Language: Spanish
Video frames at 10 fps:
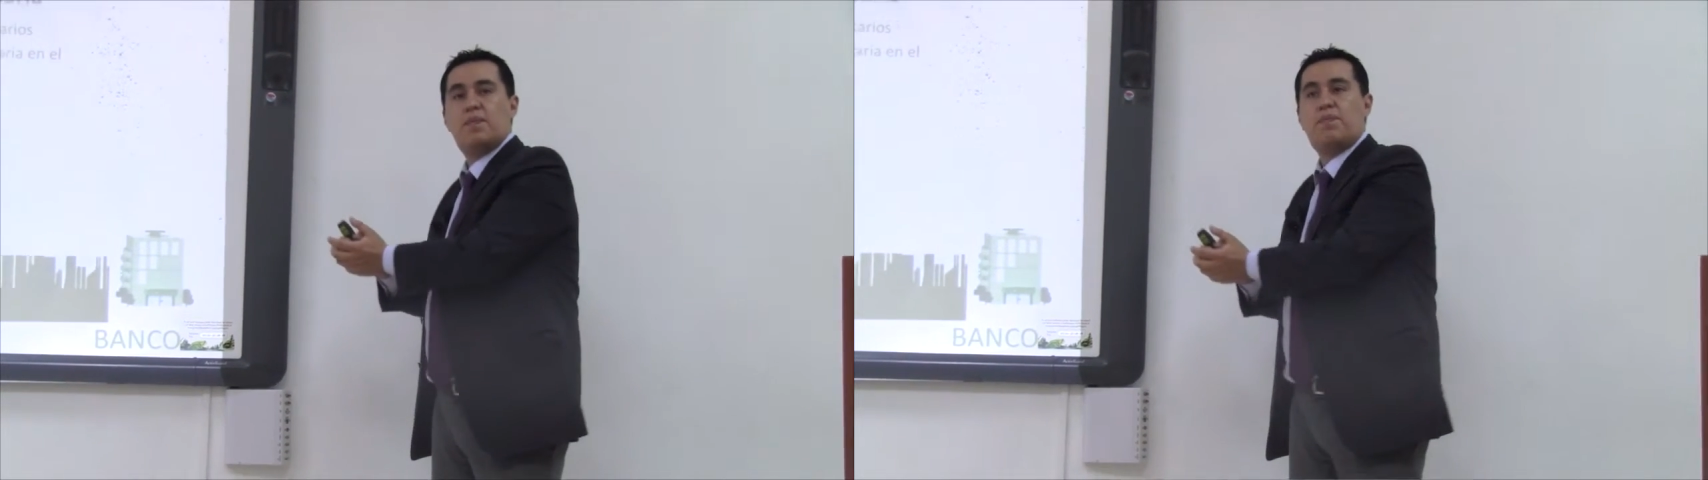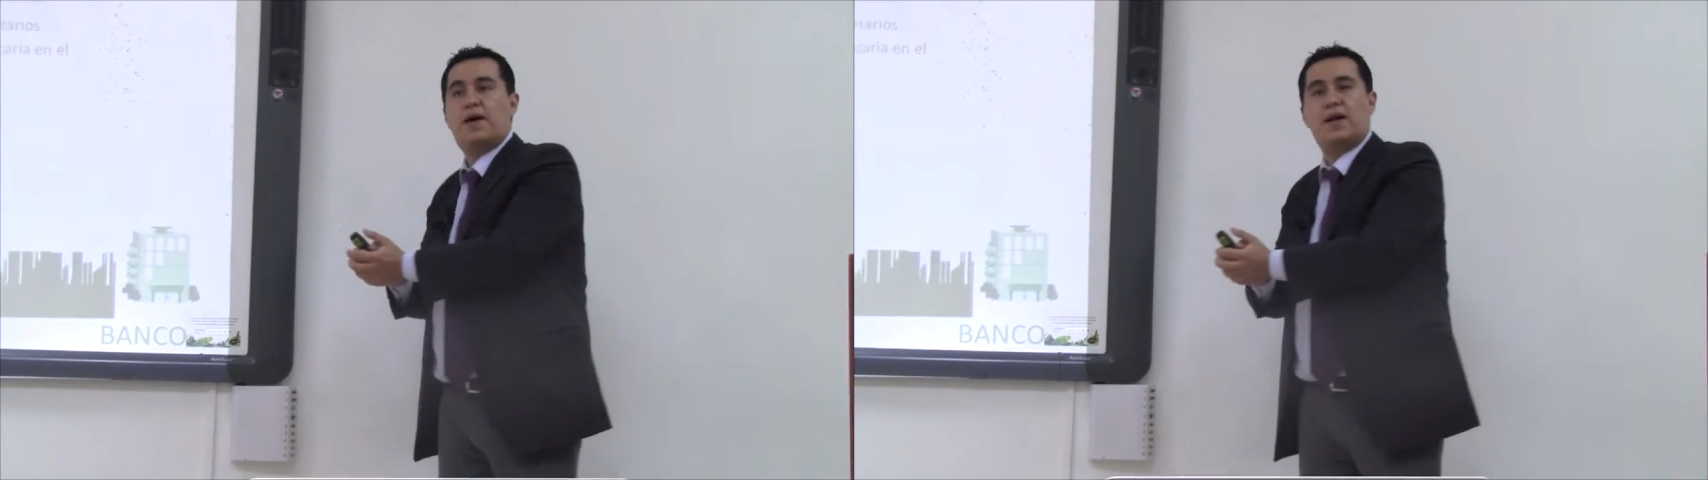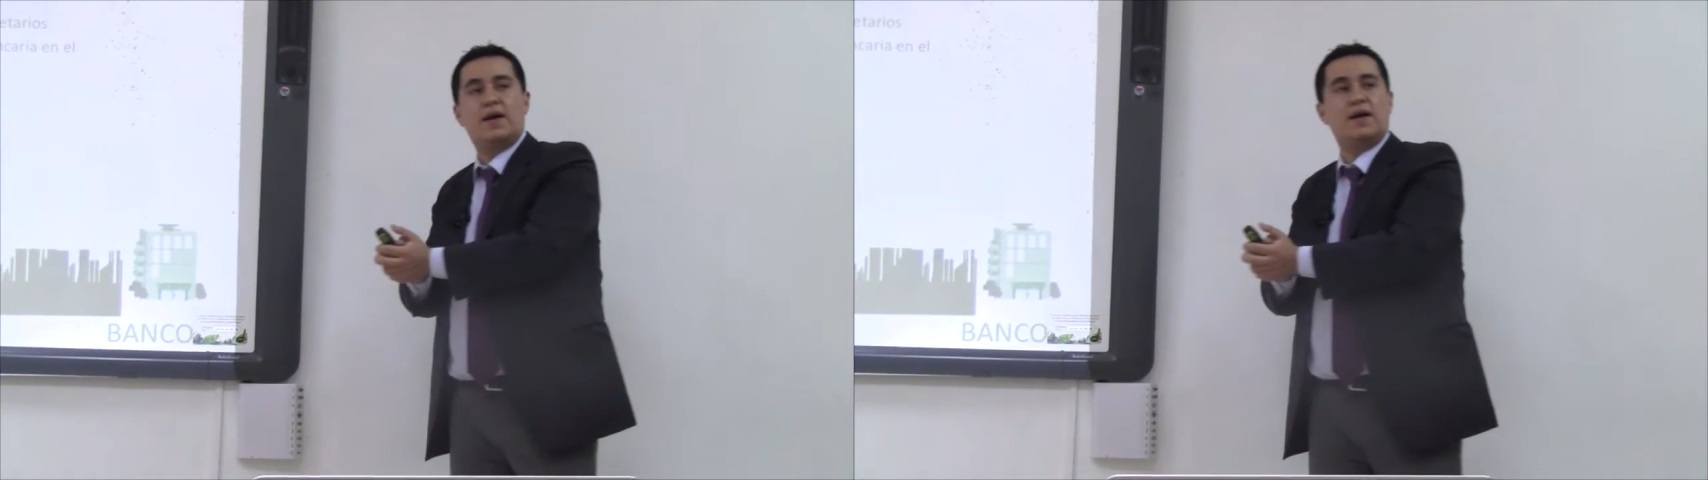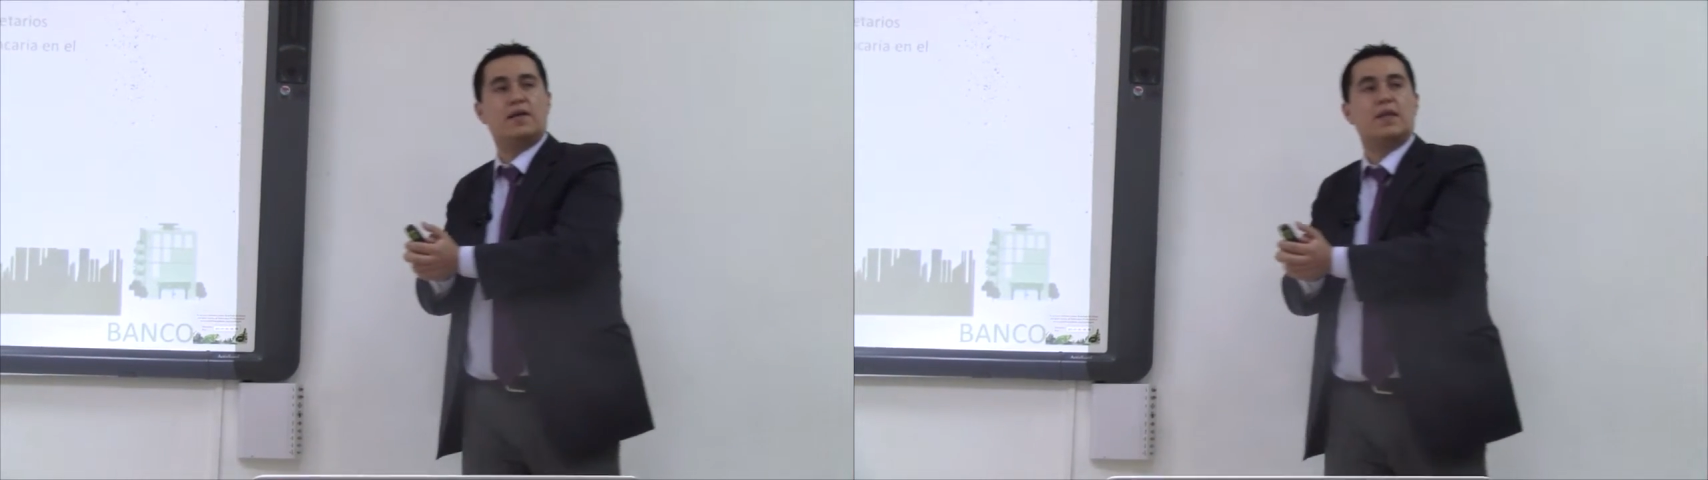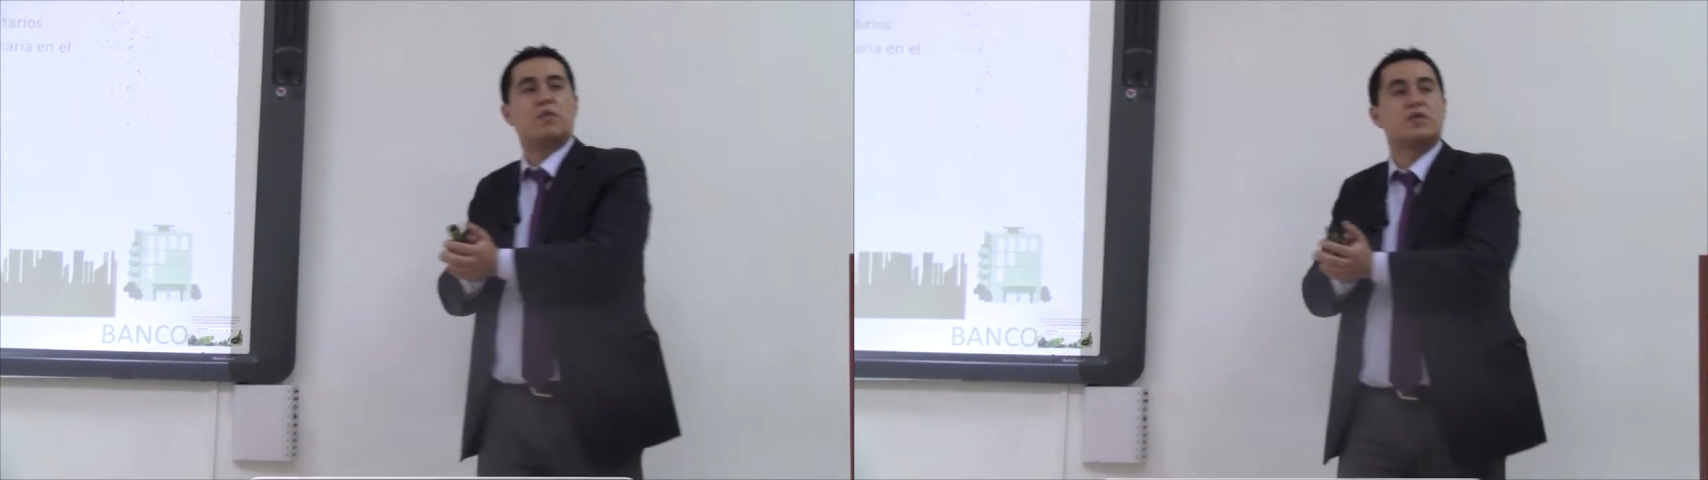para
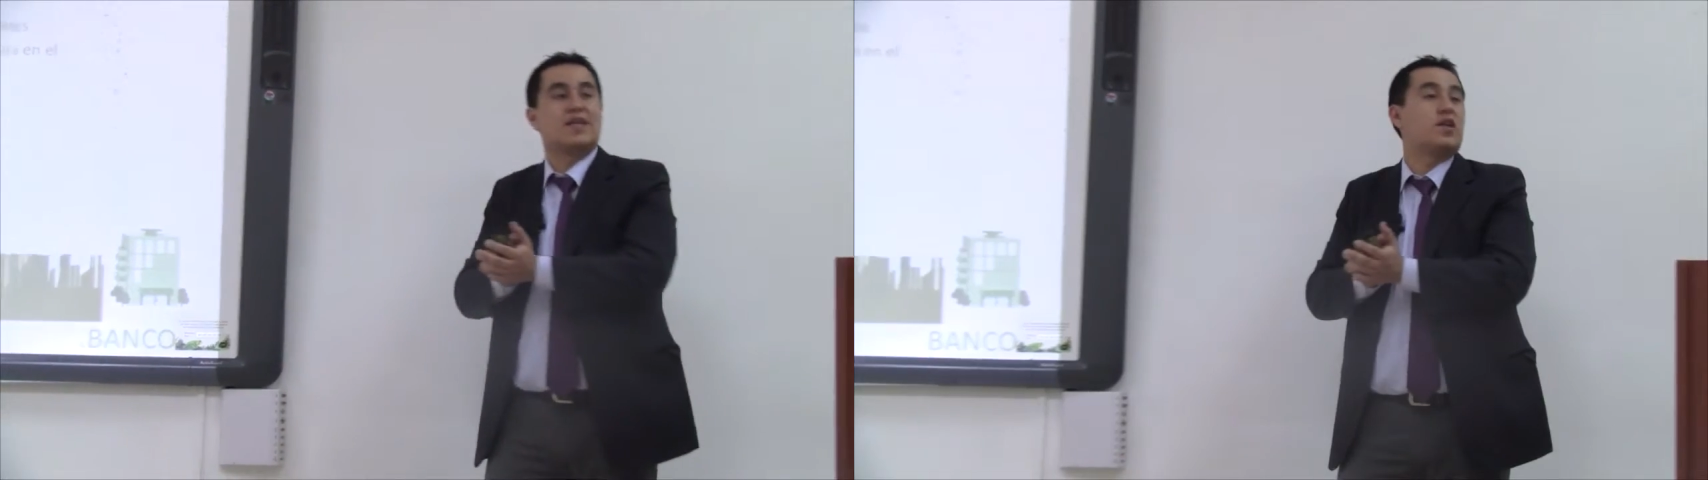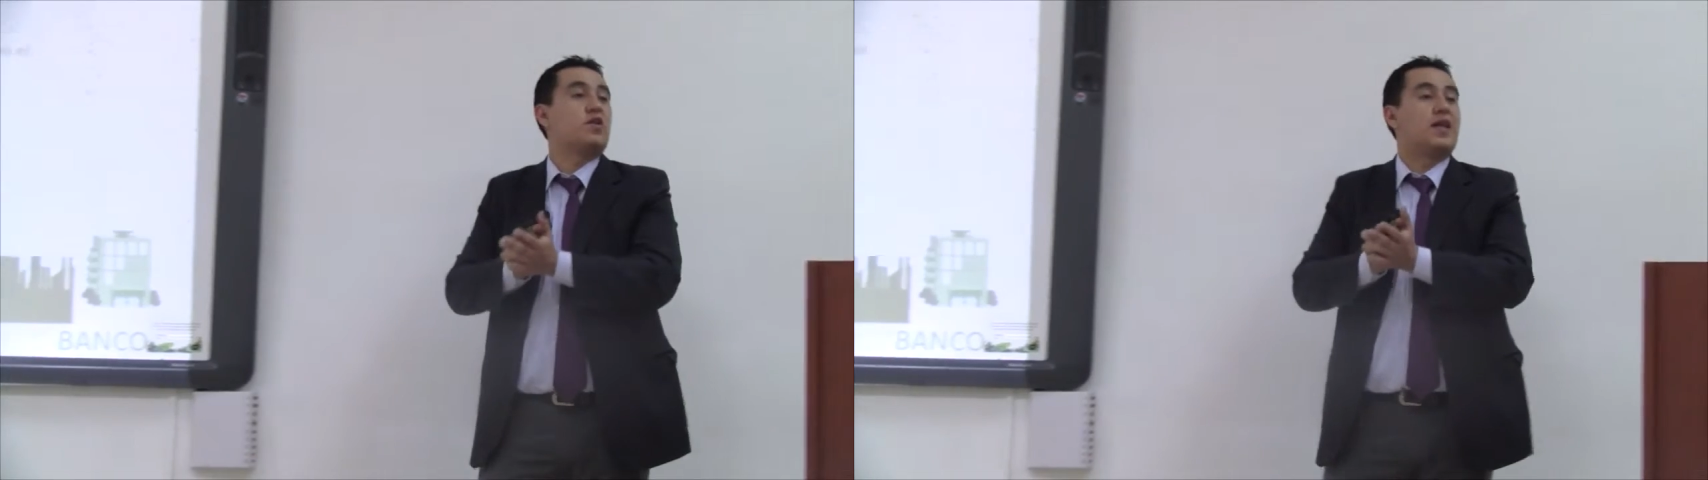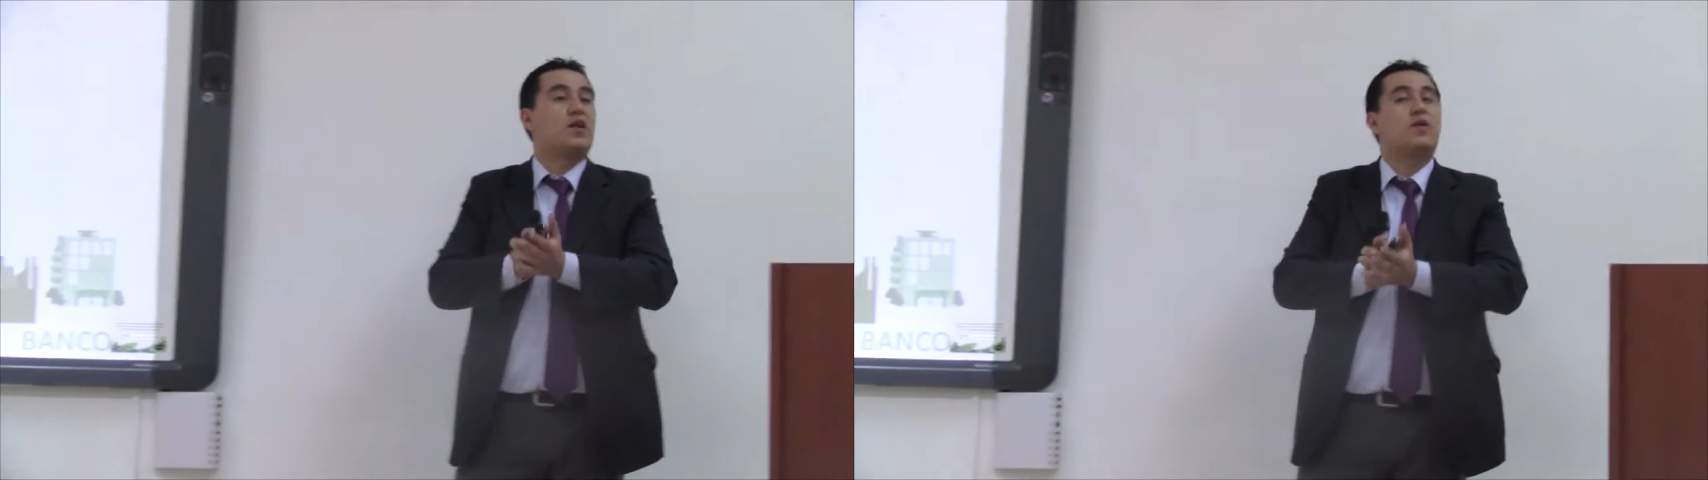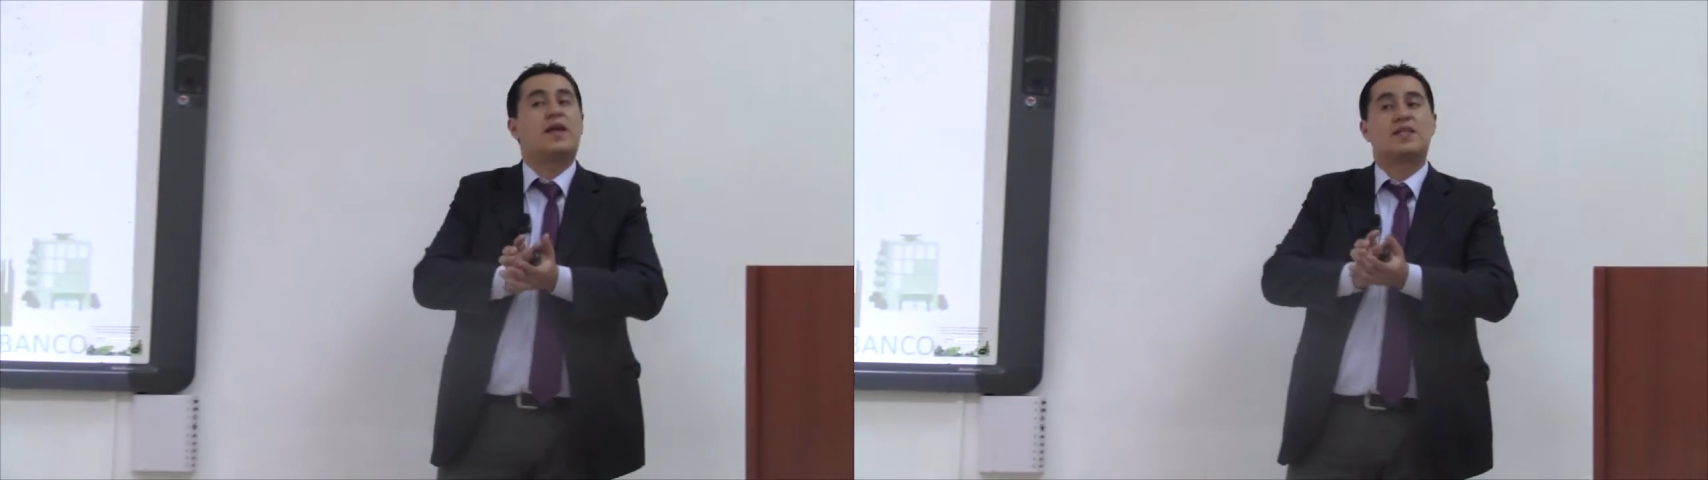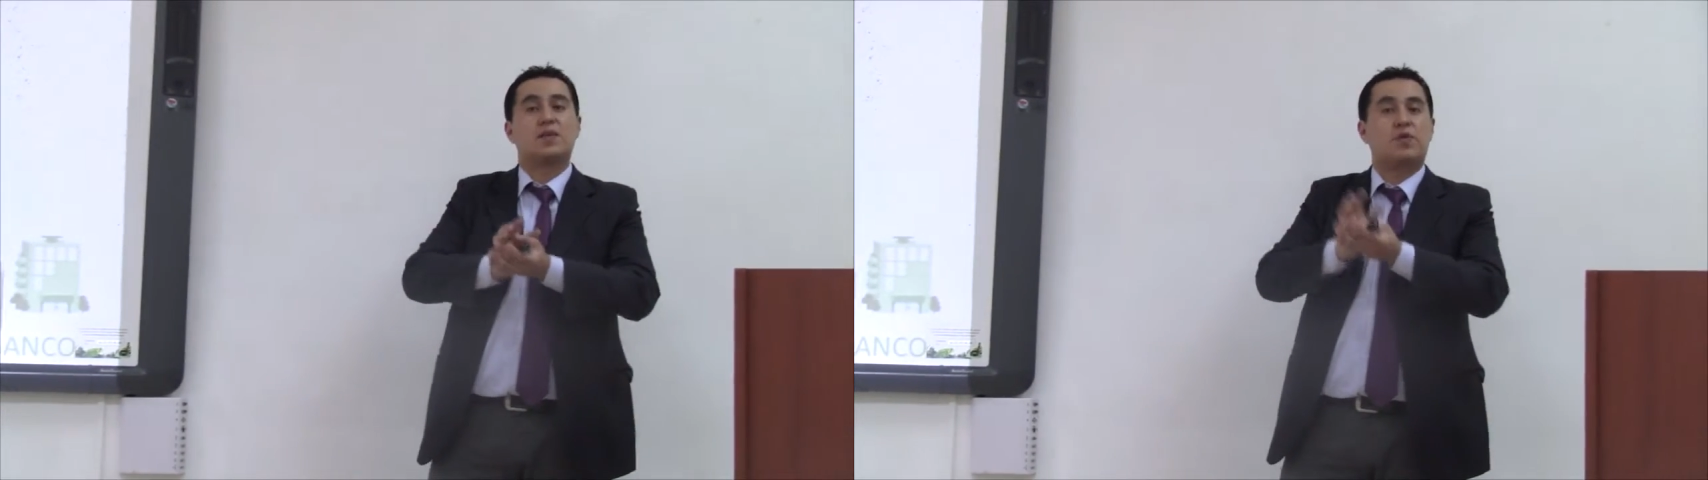demostrarle al notario de que has